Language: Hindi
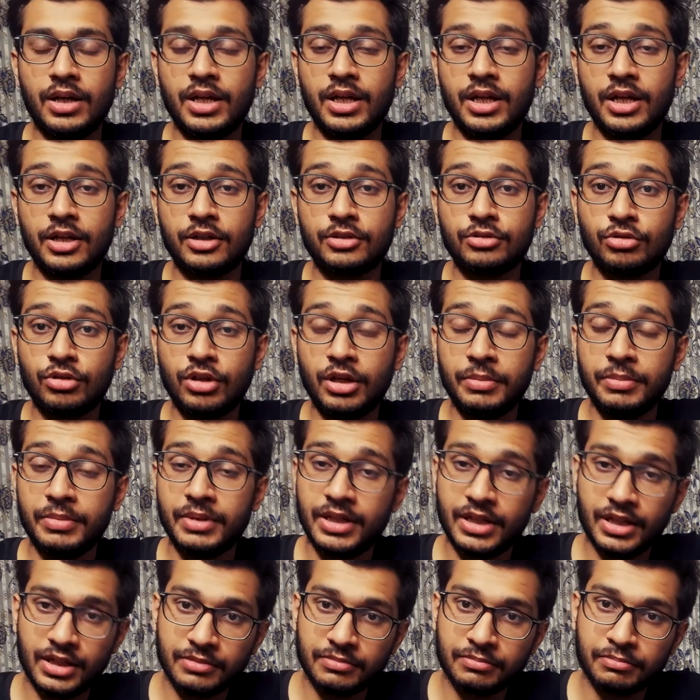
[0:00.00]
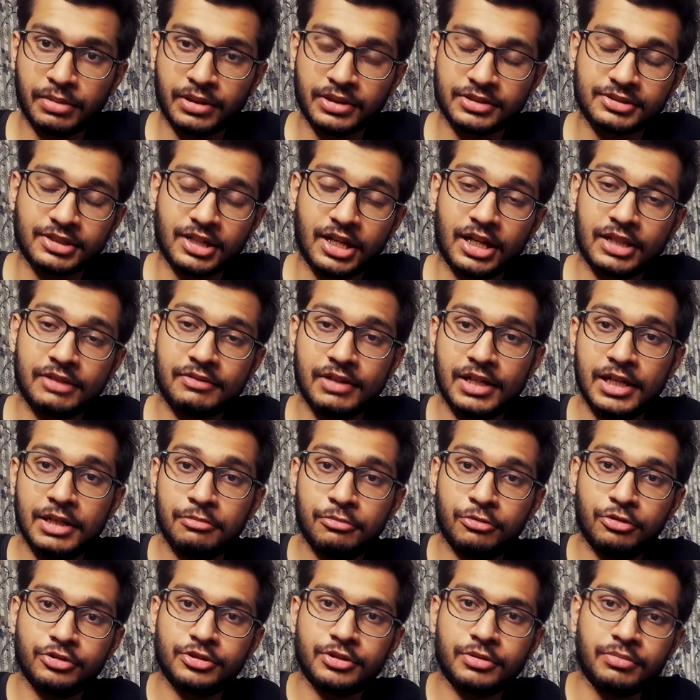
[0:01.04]
एक तो ना मेरी बरसात वाले
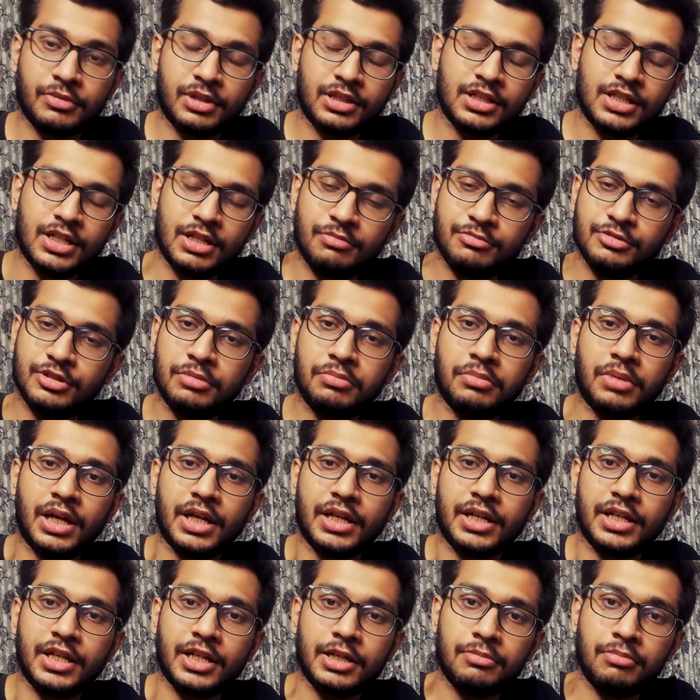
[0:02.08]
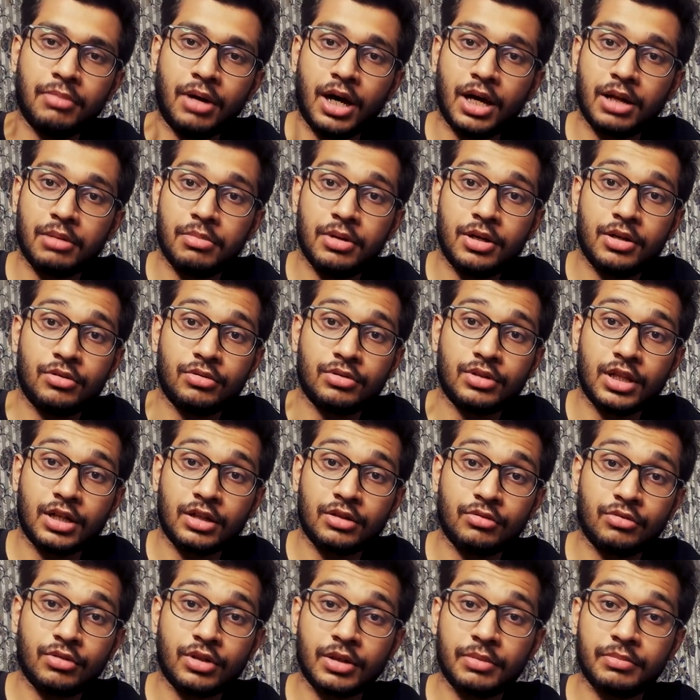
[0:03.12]
मौसम के दौरान मुझे माइग्रेन बार बार होता है
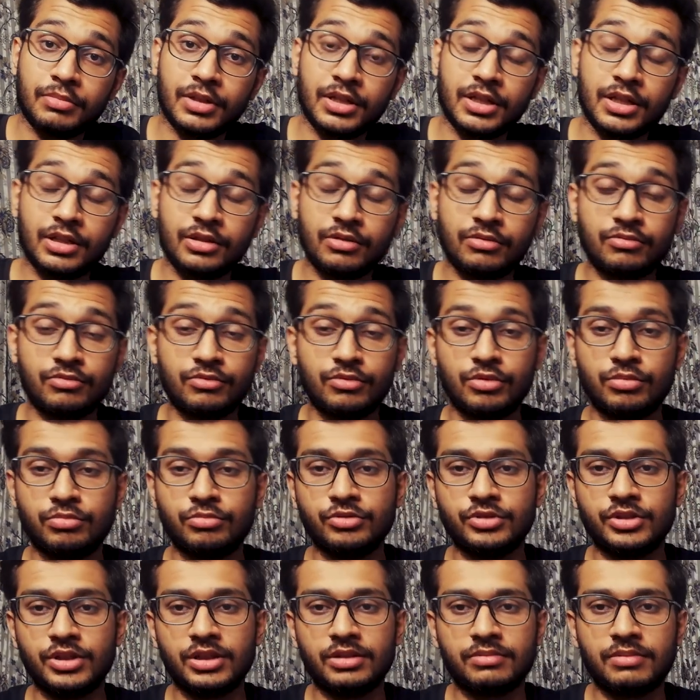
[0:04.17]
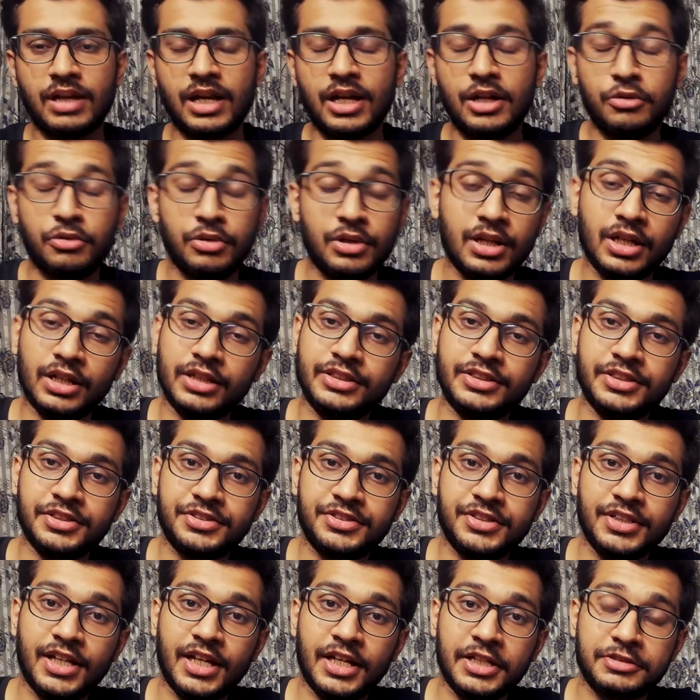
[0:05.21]
क्योंकि मेरी वो मुझे कह लो एलर्जी
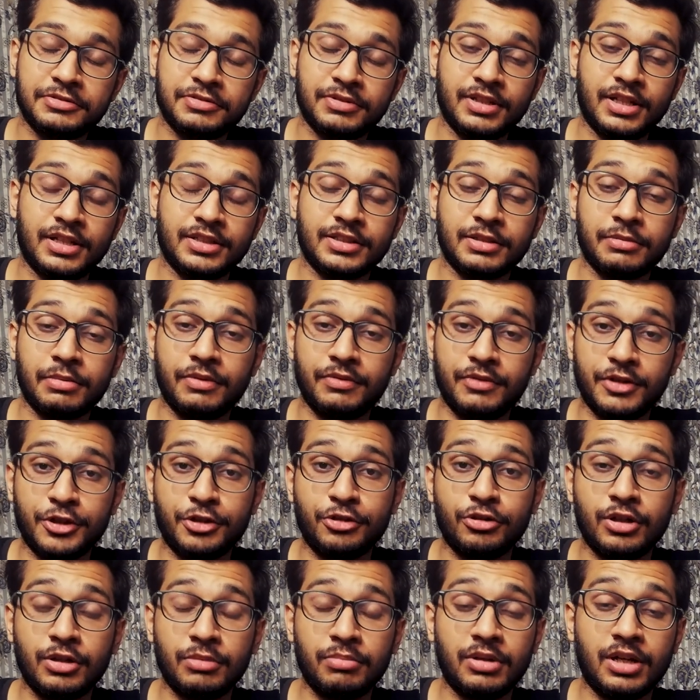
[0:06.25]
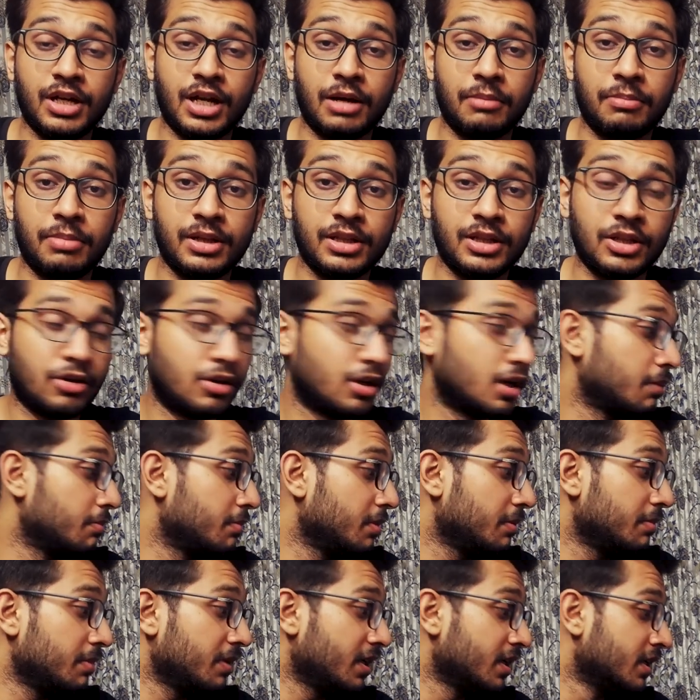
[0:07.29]
सी है इस वजह से मैं वीडियो नहीं बना पाता और
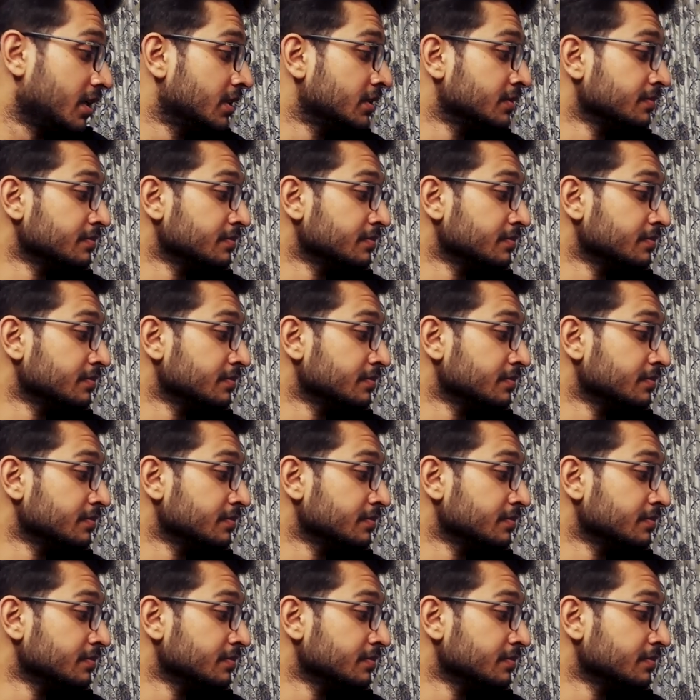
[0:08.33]
अभी भी